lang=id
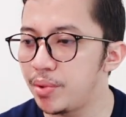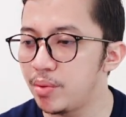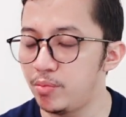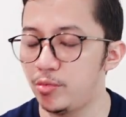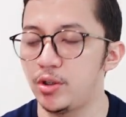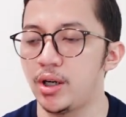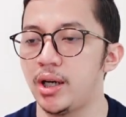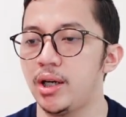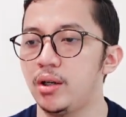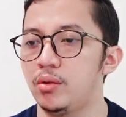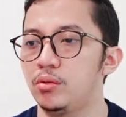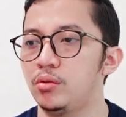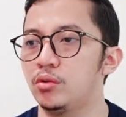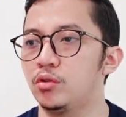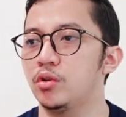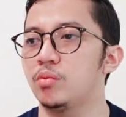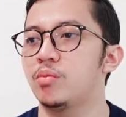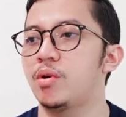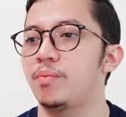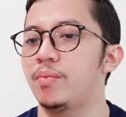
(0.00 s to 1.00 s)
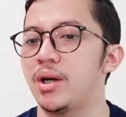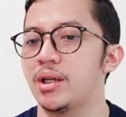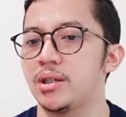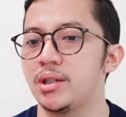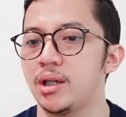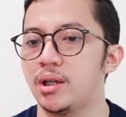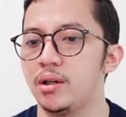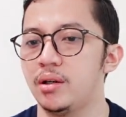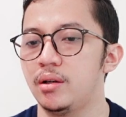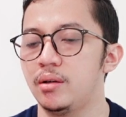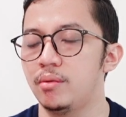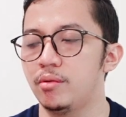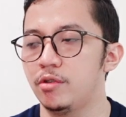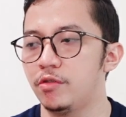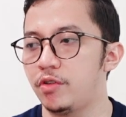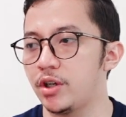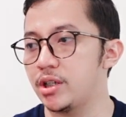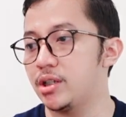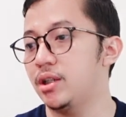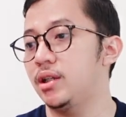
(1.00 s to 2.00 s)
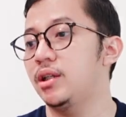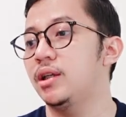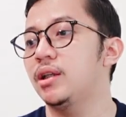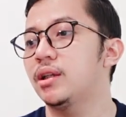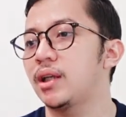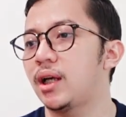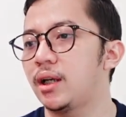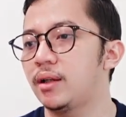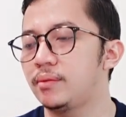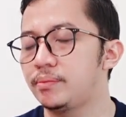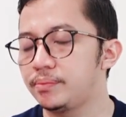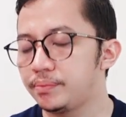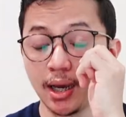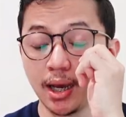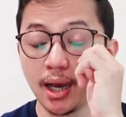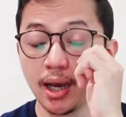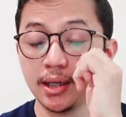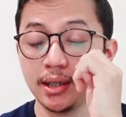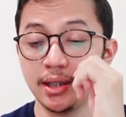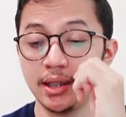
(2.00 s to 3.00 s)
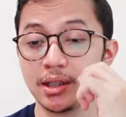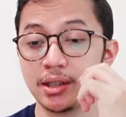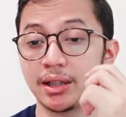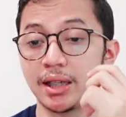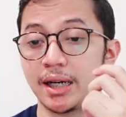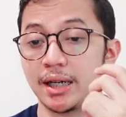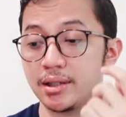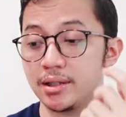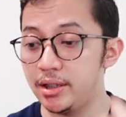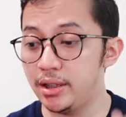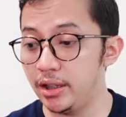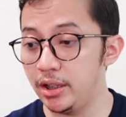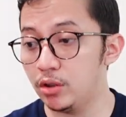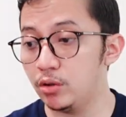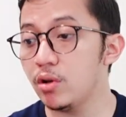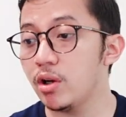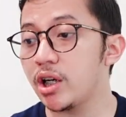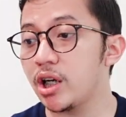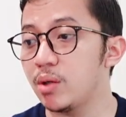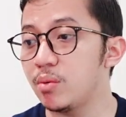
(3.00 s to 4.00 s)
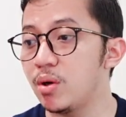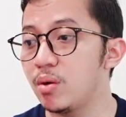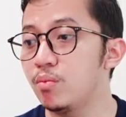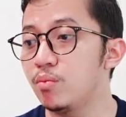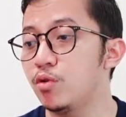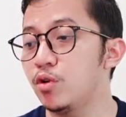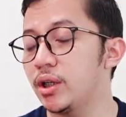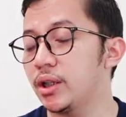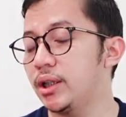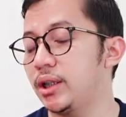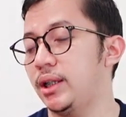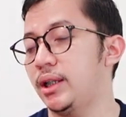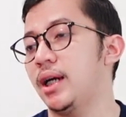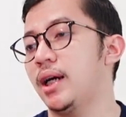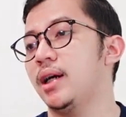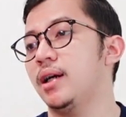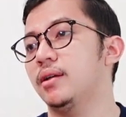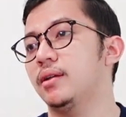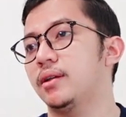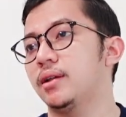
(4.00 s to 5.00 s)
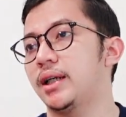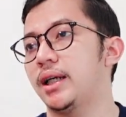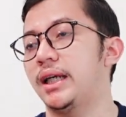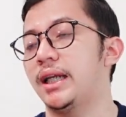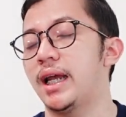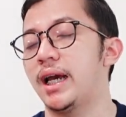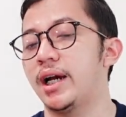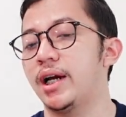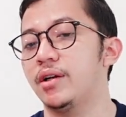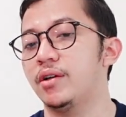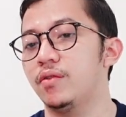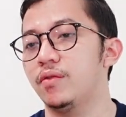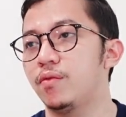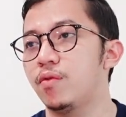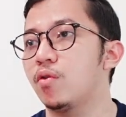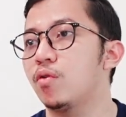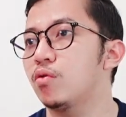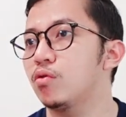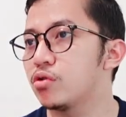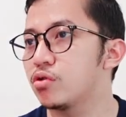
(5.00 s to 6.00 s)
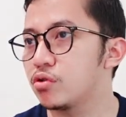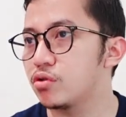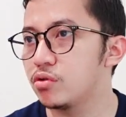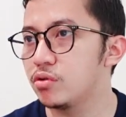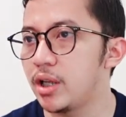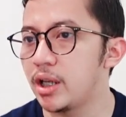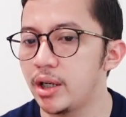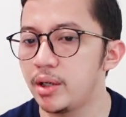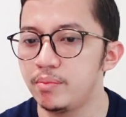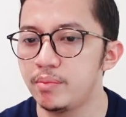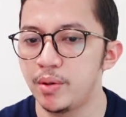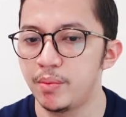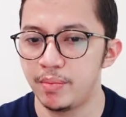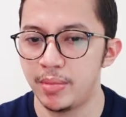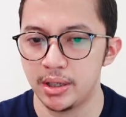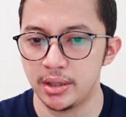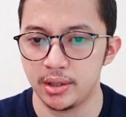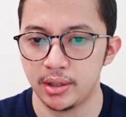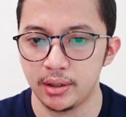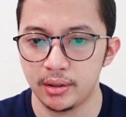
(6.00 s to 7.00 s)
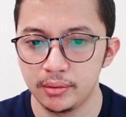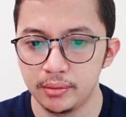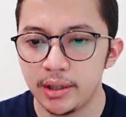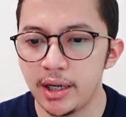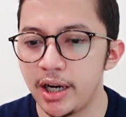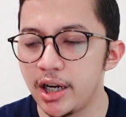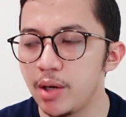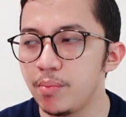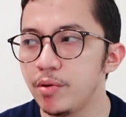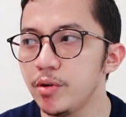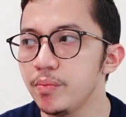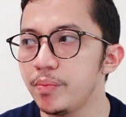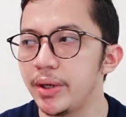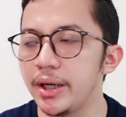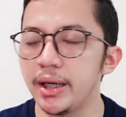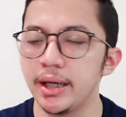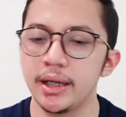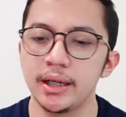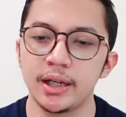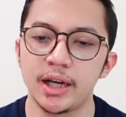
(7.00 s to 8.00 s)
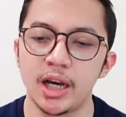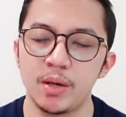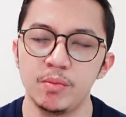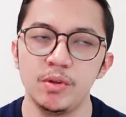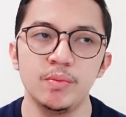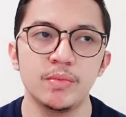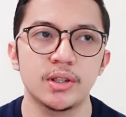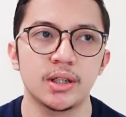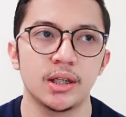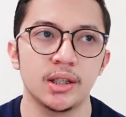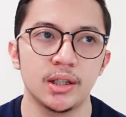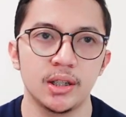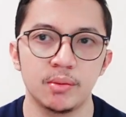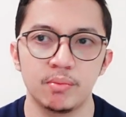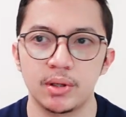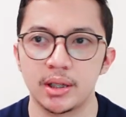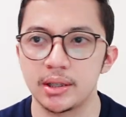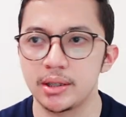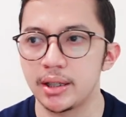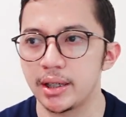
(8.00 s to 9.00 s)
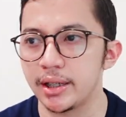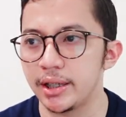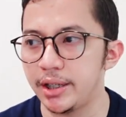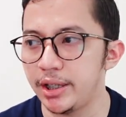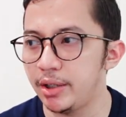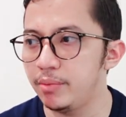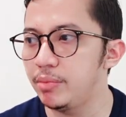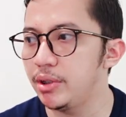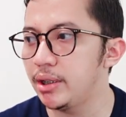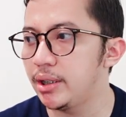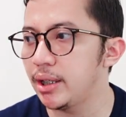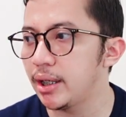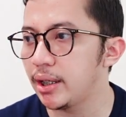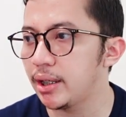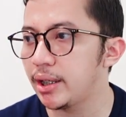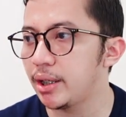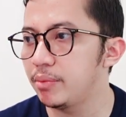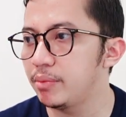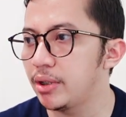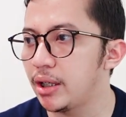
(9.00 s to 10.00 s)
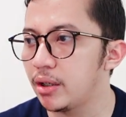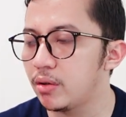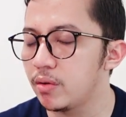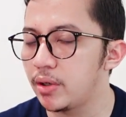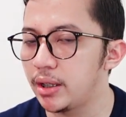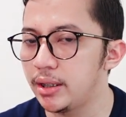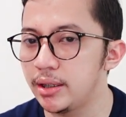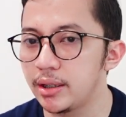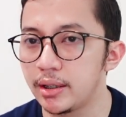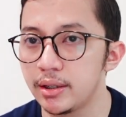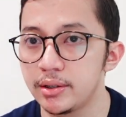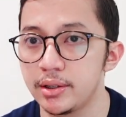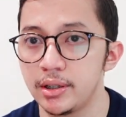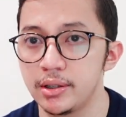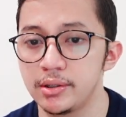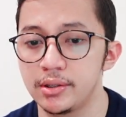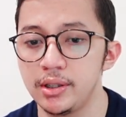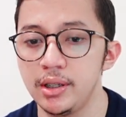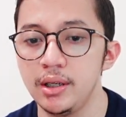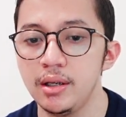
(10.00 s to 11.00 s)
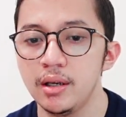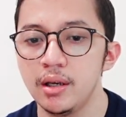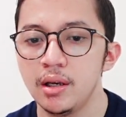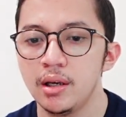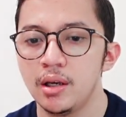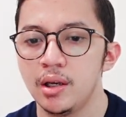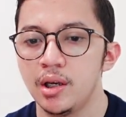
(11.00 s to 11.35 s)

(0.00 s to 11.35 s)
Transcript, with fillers: pemula untuk membaca versi digital. Nah, distraksi itu akan membuat ia kehilangan fokus dalam membaca. Nah, adapun pandangan kami misalnya berdasarkan habit yang kami lakukan di resensi